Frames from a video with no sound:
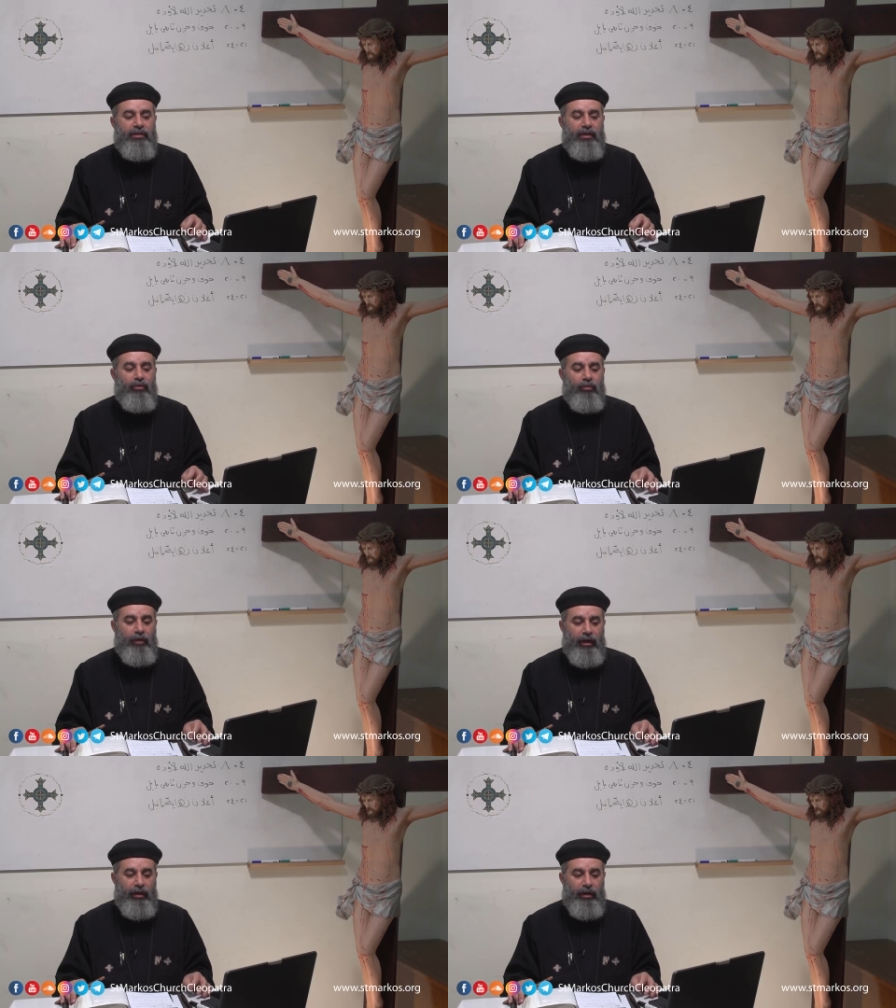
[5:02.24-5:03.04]
زنوا
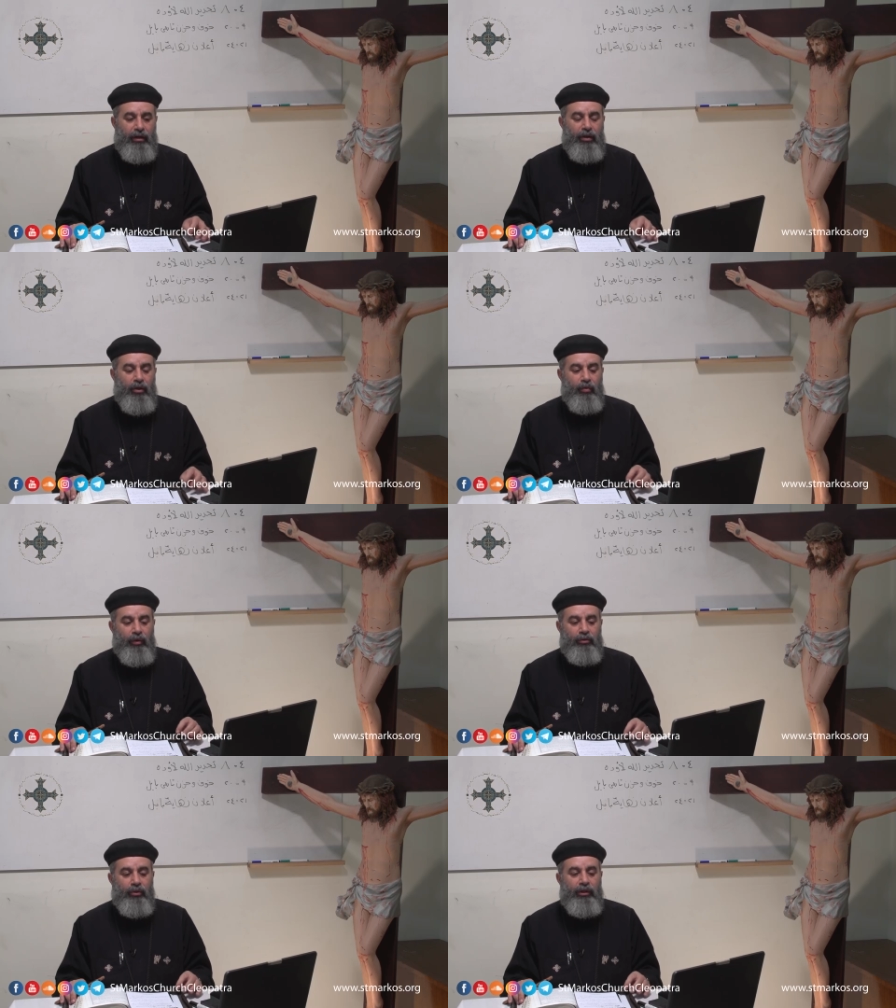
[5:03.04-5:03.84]
معها
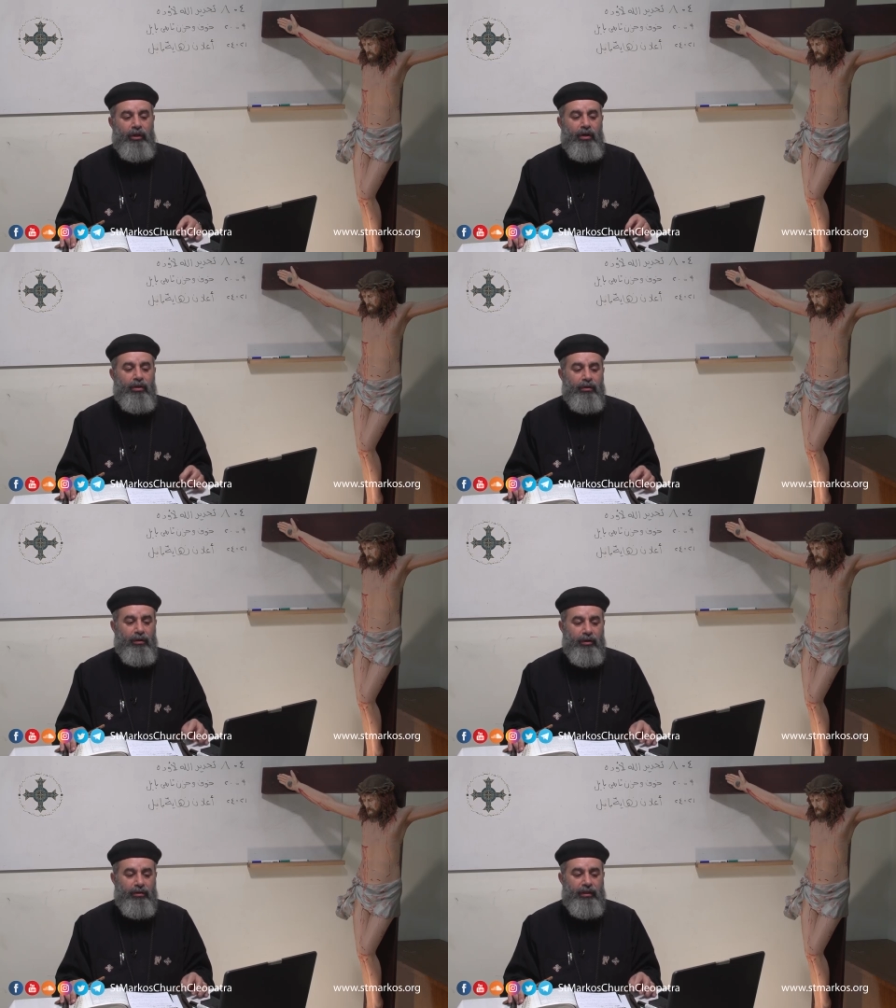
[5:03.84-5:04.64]
وتجار
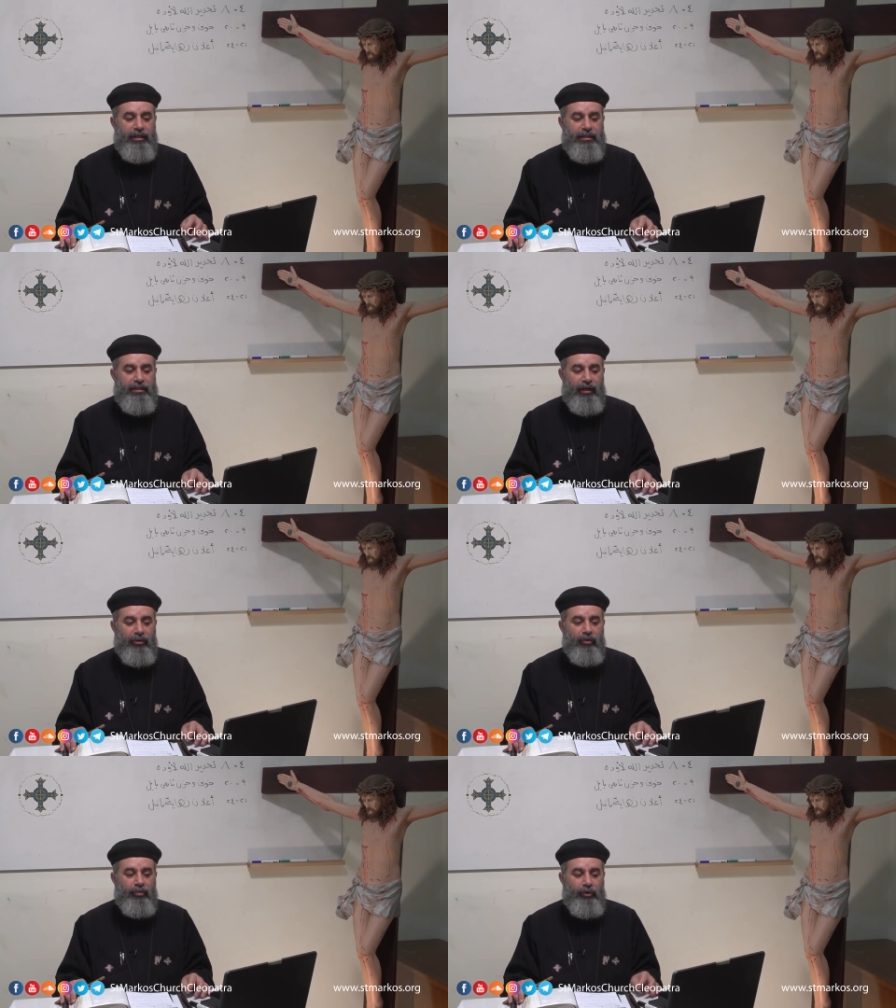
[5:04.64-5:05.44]
الأرض
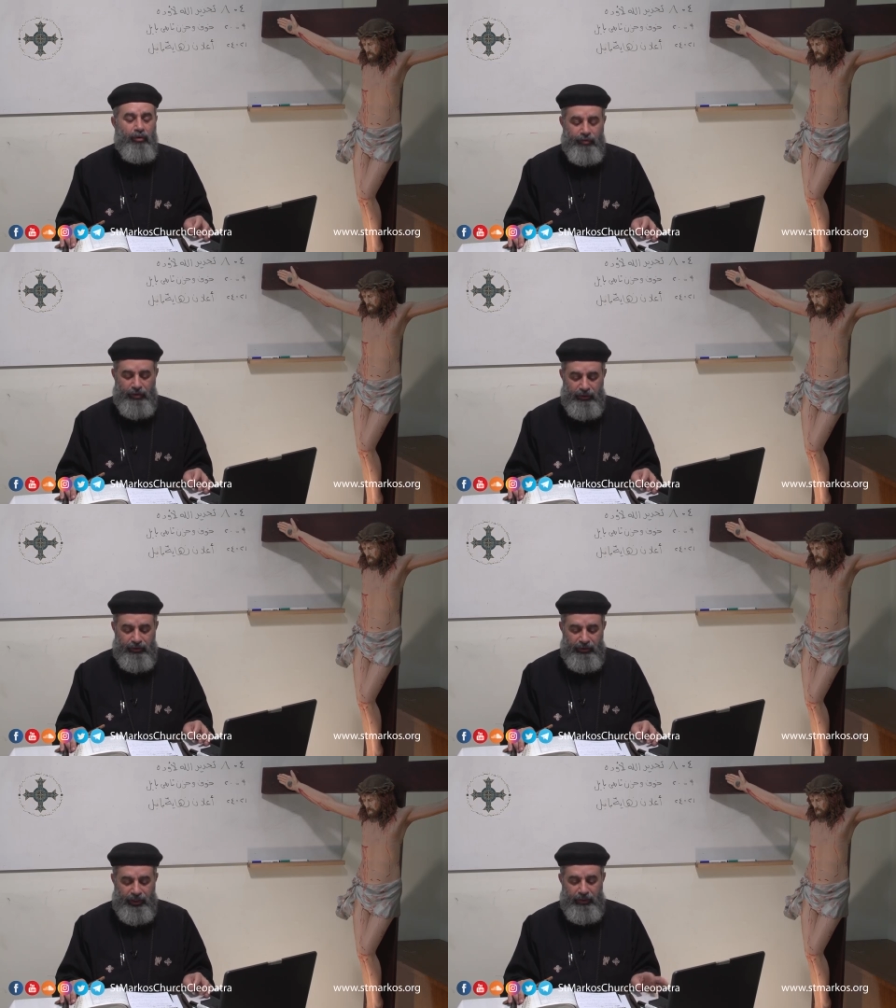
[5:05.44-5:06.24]
استغنوا من وفرة
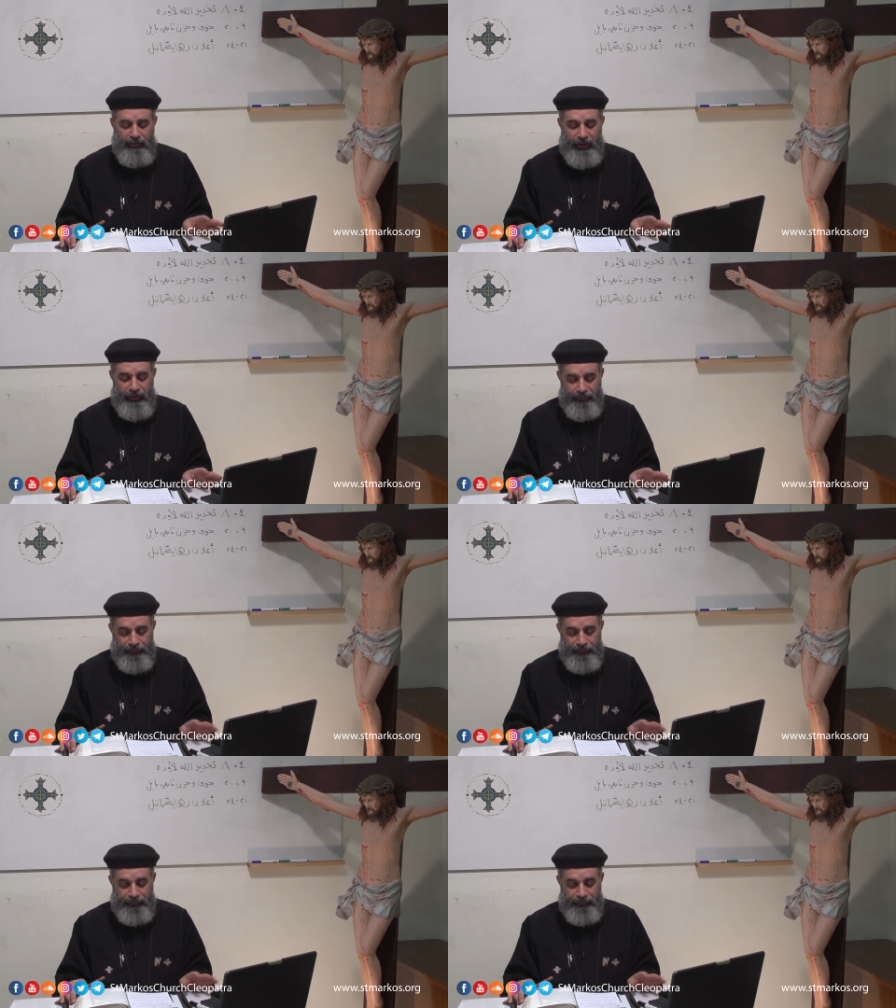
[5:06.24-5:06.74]
نعيمها